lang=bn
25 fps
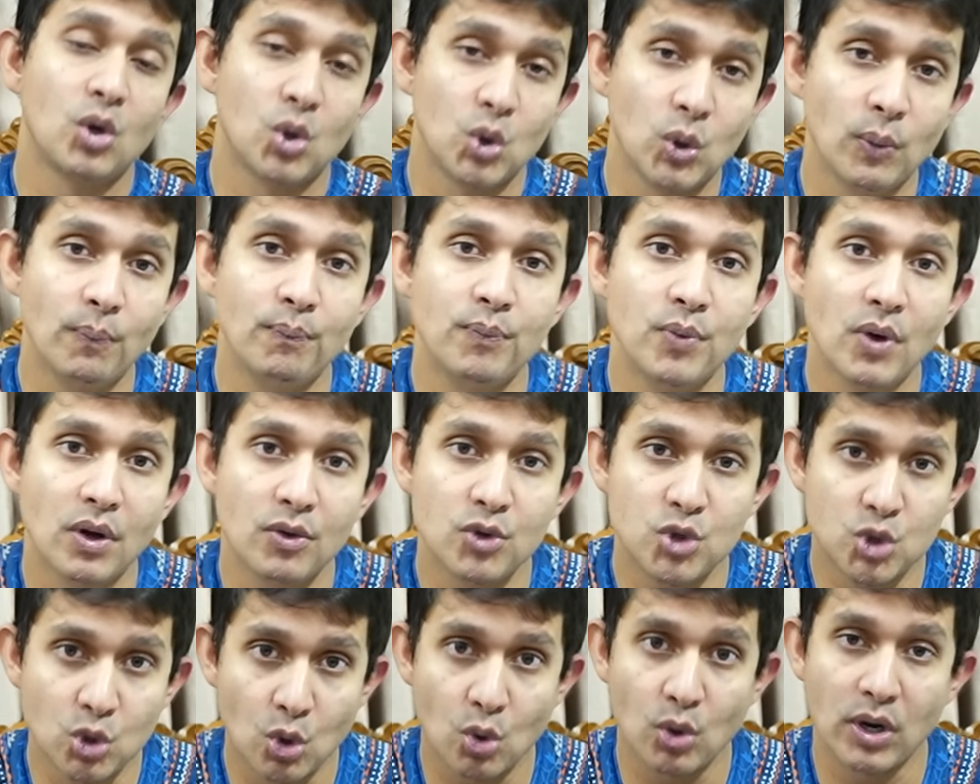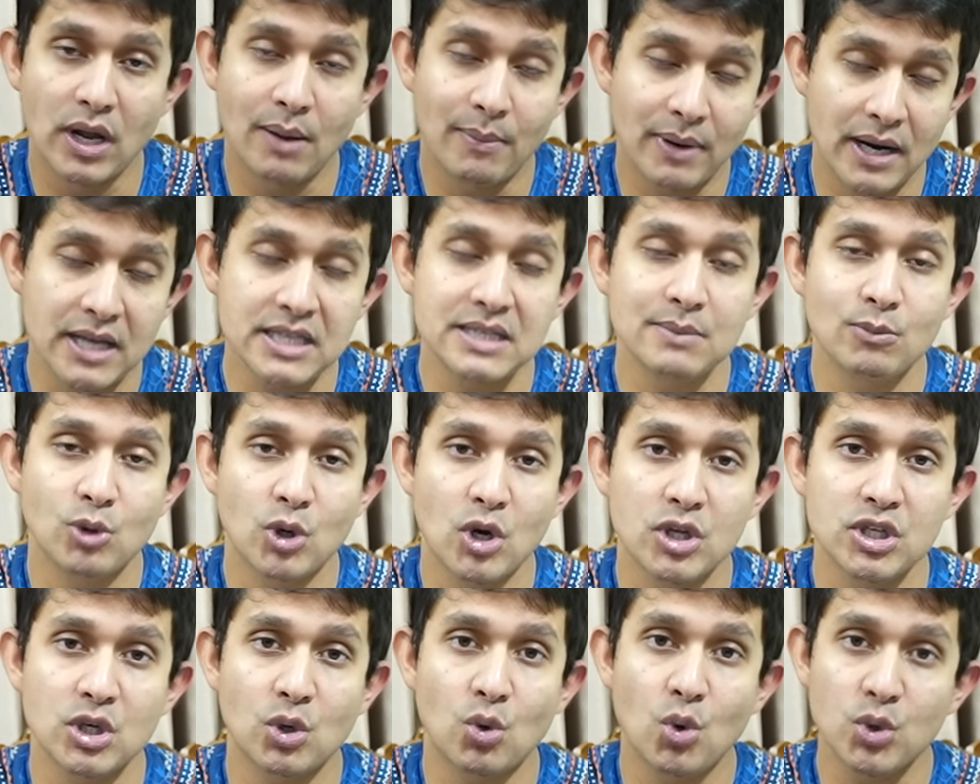খুব জরুরি আমার কাছে
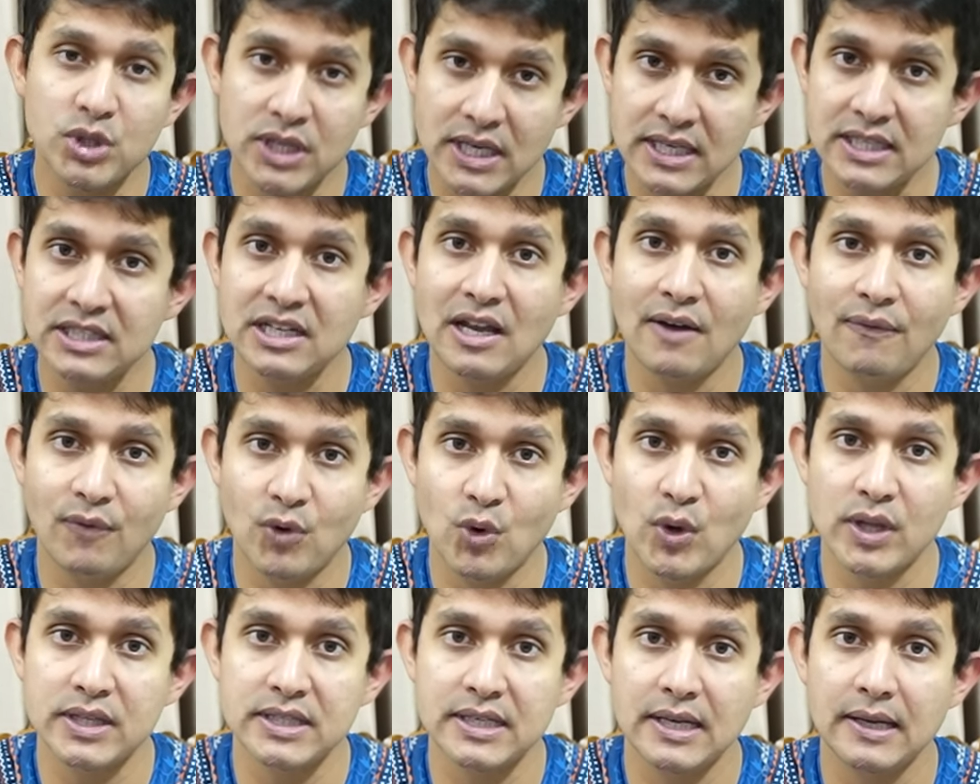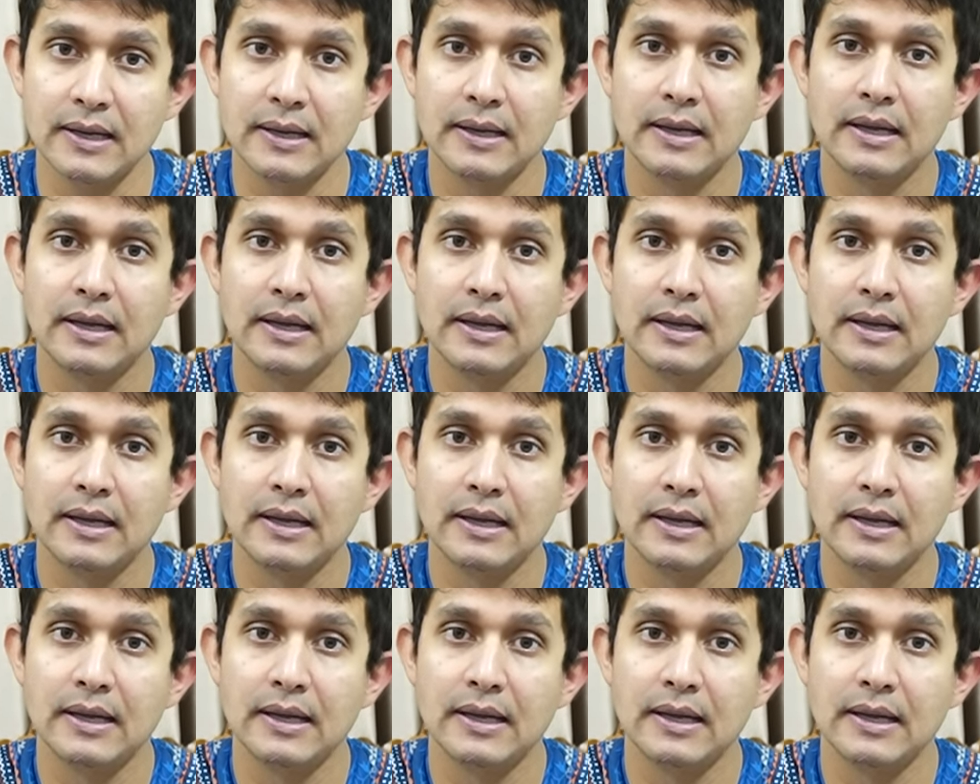মনে হয় যে কোচিং স্টাফ রয়েছে